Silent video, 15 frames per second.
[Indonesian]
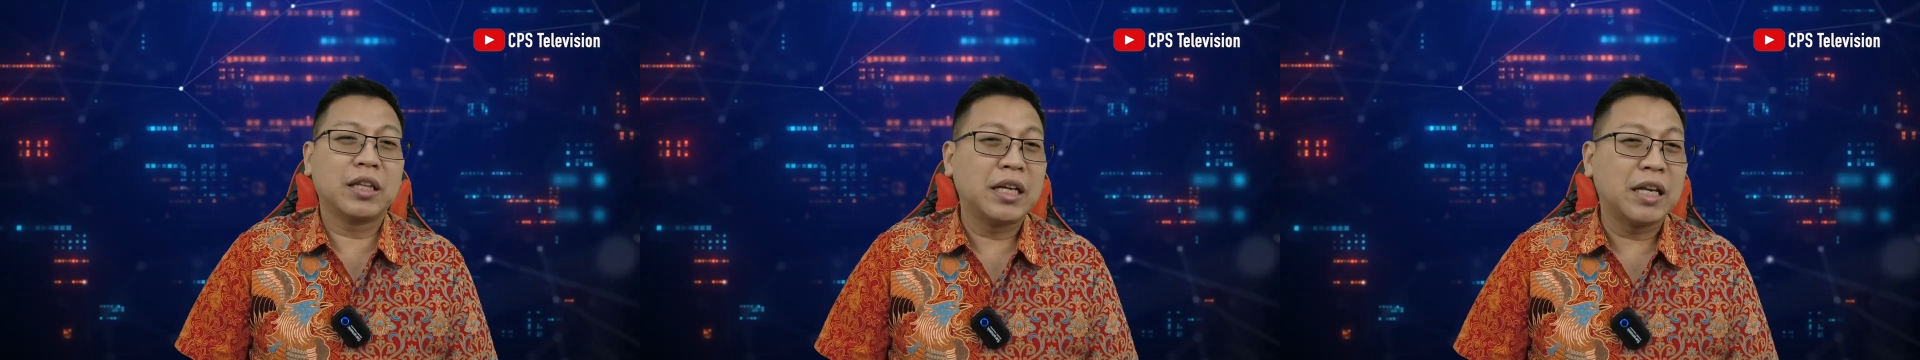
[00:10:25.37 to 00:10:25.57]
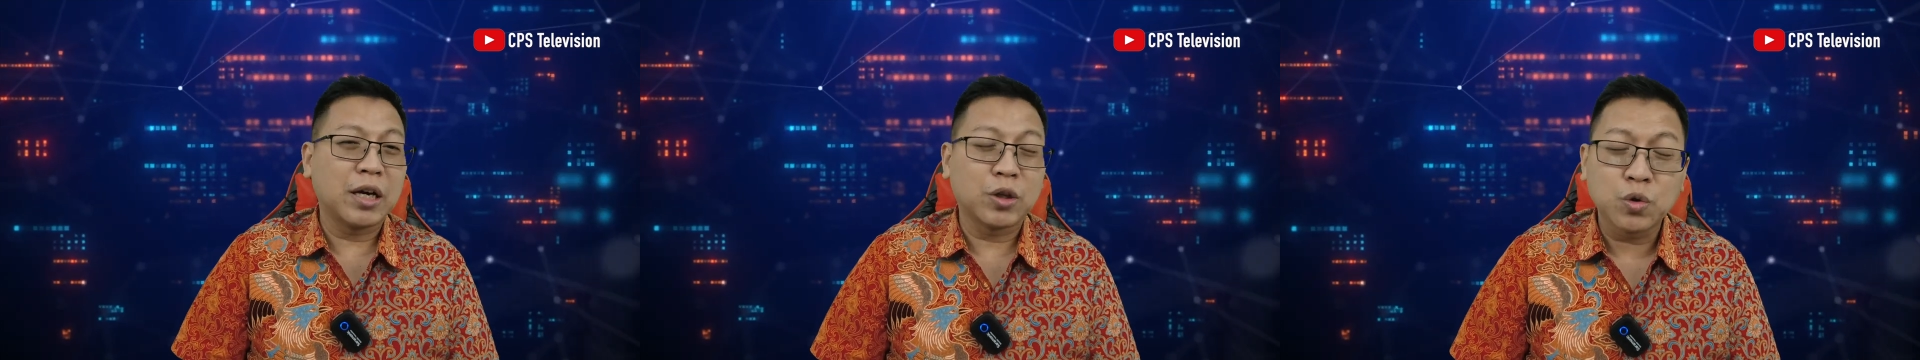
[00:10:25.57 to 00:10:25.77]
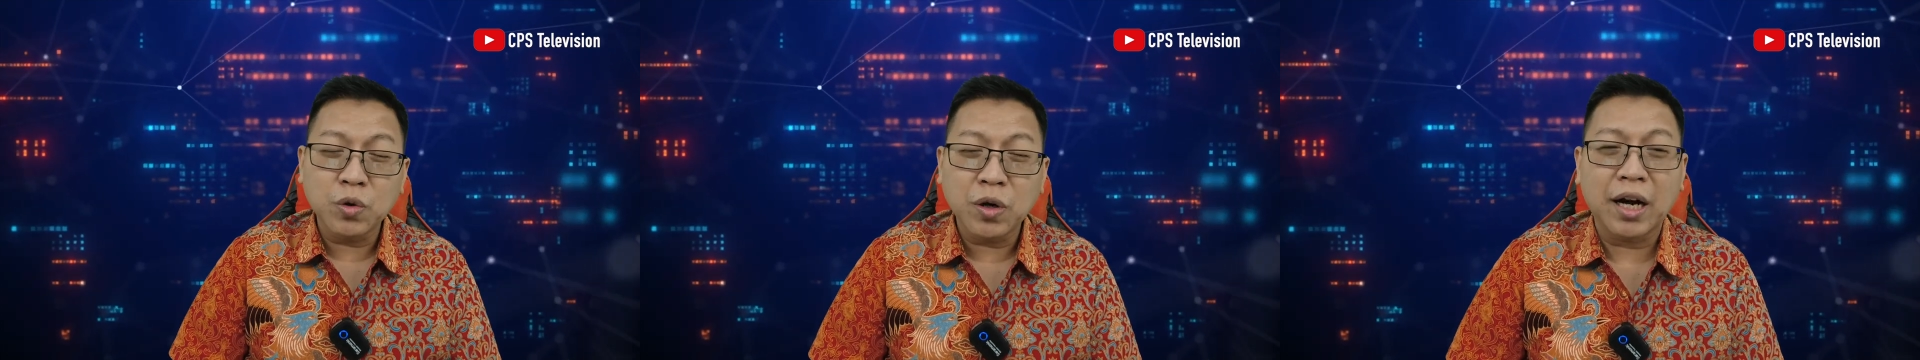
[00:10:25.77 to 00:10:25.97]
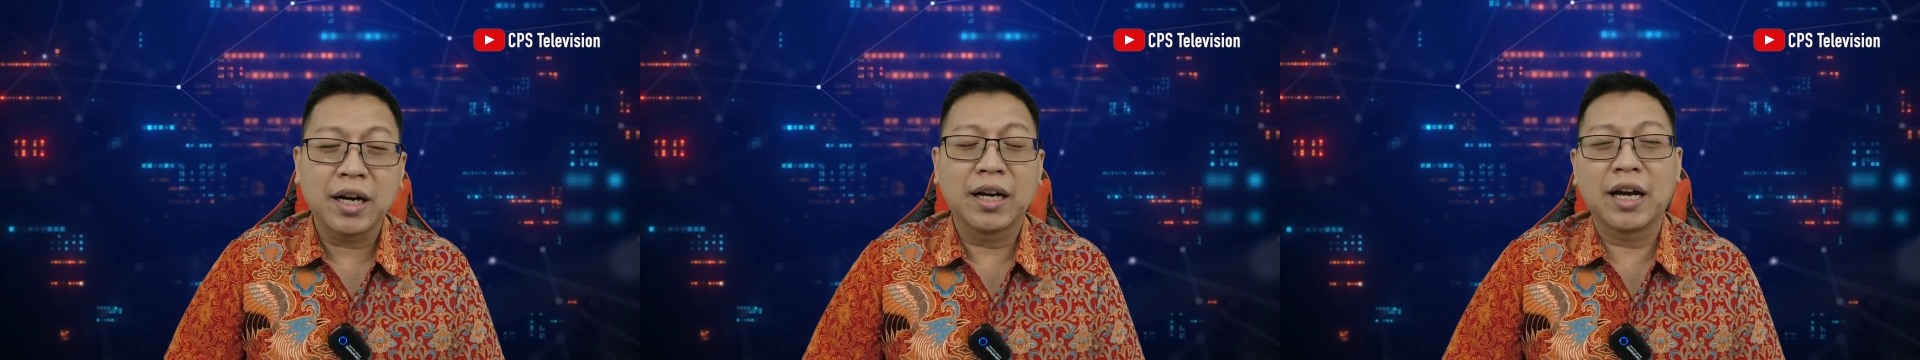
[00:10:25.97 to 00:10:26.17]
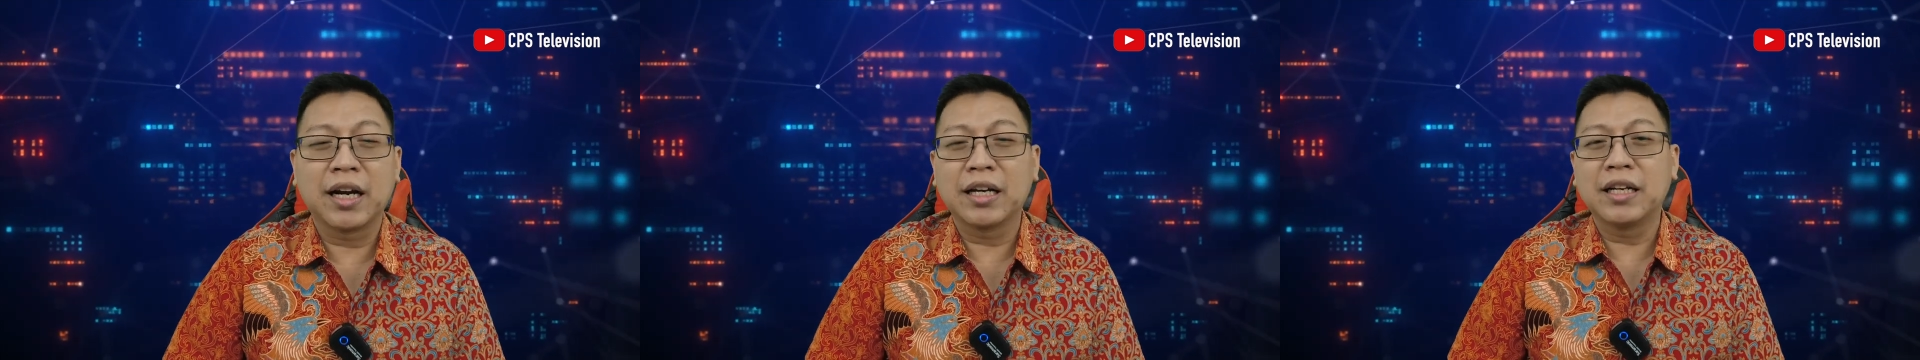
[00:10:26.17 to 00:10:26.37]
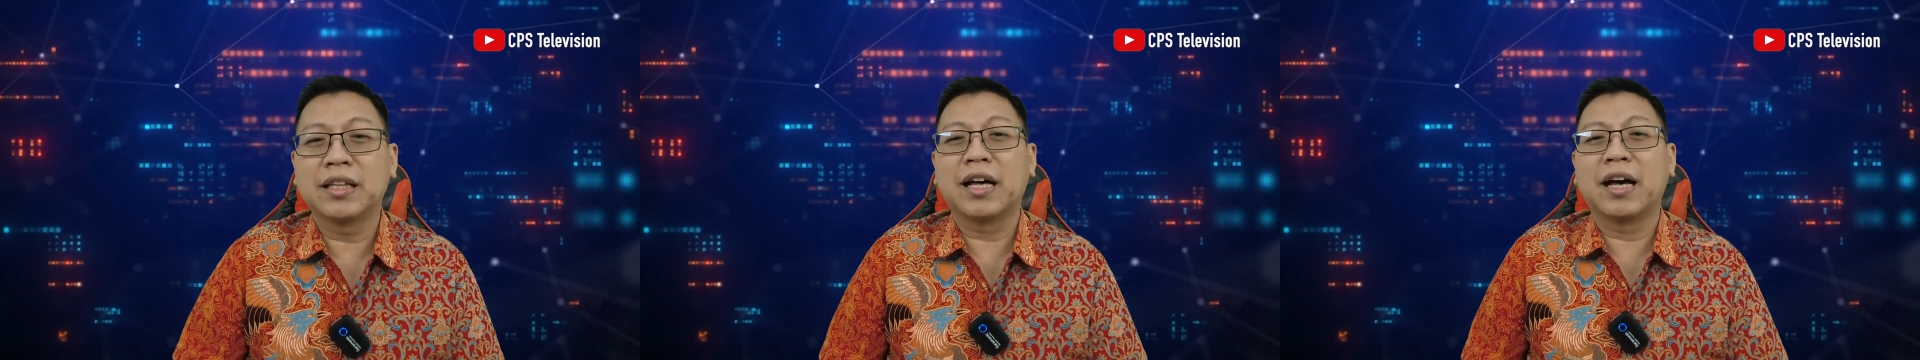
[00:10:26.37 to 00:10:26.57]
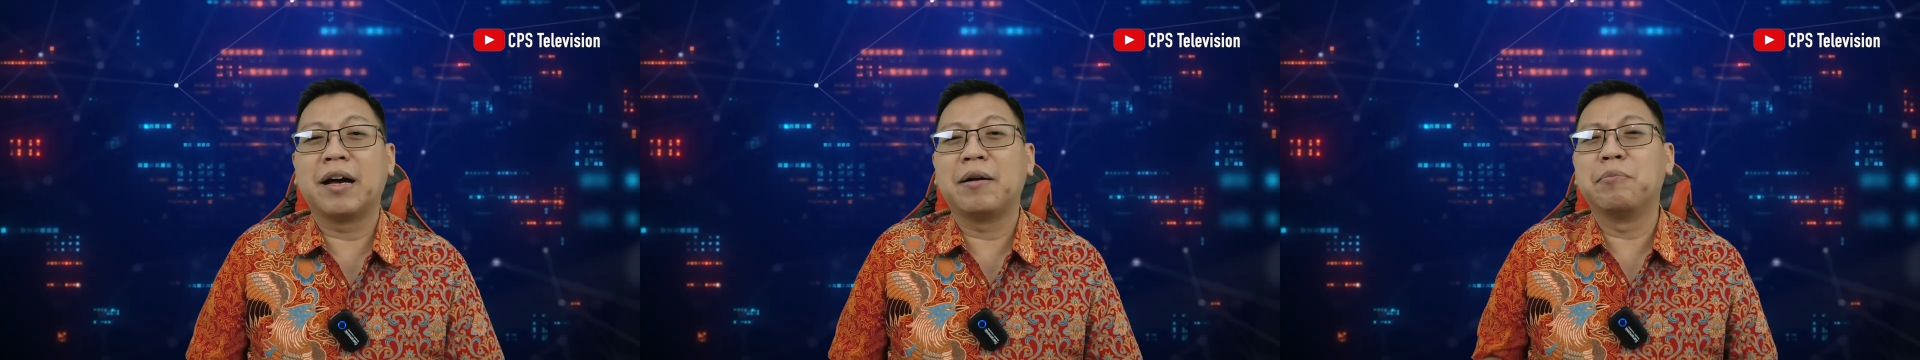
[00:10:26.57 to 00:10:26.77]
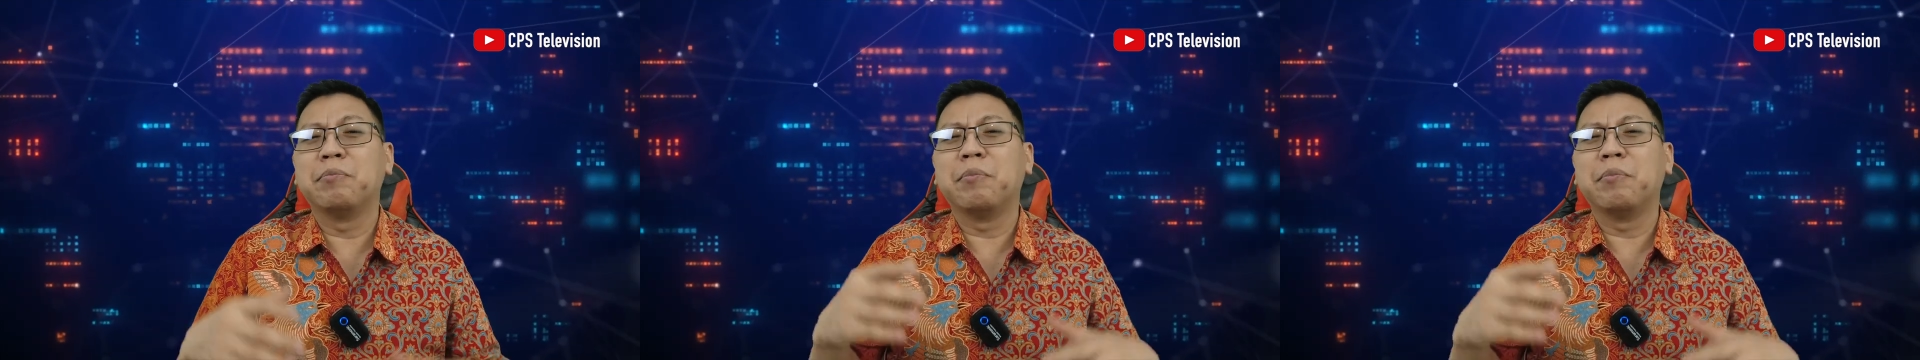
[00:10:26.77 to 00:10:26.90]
tidak suka dengan kita.